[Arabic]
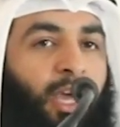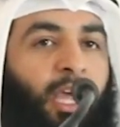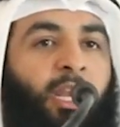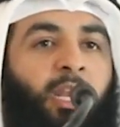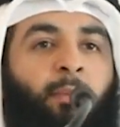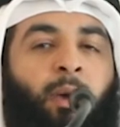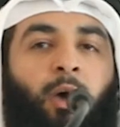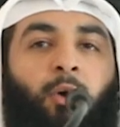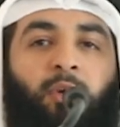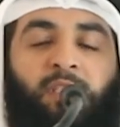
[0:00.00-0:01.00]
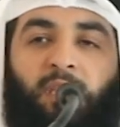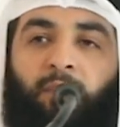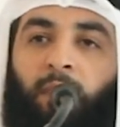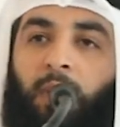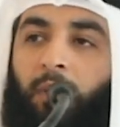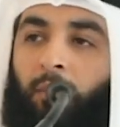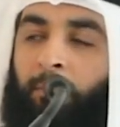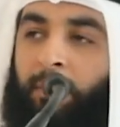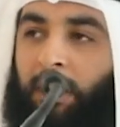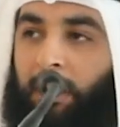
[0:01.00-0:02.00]
إنما هو اصطفاء
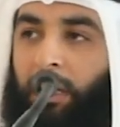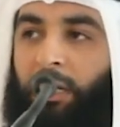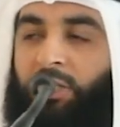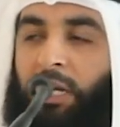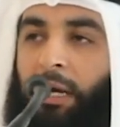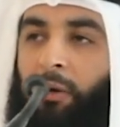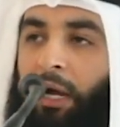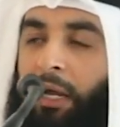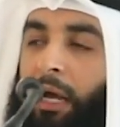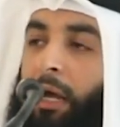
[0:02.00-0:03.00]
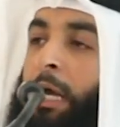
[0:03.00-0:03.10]
من الله جل وعلا